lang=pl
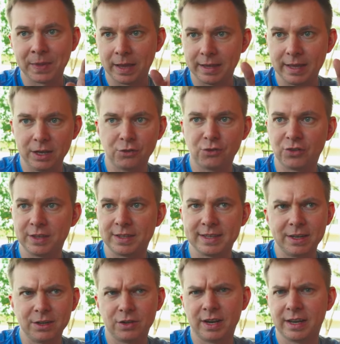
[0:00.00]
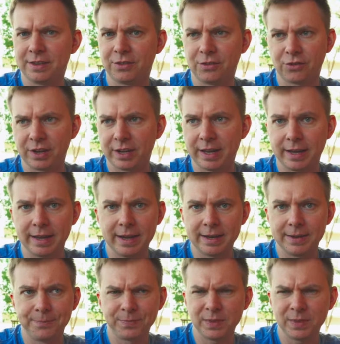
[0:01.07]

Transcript: jajecznicę i ona jest z trzech jajek.